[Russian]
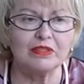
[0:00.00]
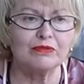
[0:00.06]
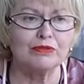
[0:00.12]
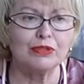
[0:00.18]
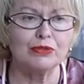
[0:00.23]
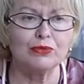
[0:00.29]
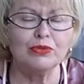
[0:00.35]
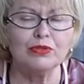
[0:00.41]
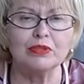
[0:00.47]

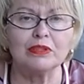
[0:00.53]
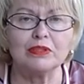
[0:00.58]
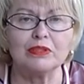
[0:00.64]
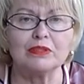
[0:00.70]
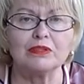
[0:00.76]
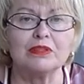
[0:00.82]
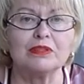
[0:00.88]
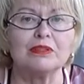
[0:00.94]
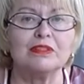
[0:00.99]
Второе –
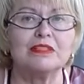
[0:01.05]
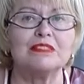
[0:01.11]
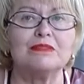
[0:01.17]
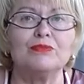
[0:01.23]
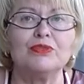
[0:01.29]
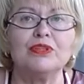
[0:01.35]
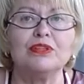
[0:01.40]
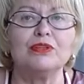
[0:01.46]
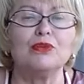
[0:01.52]
это
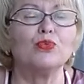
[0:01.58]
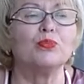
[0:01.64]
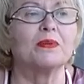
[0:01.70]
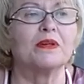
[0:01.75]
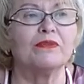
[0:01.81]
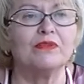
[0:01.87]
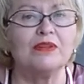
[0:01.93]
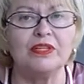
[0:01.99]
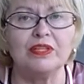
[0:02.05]
изменение
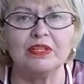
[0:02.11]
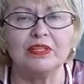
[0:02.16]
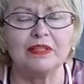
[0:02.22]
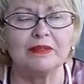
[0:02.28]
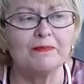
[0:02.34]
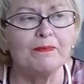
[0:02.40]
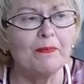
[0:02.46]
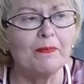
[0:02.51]
управления.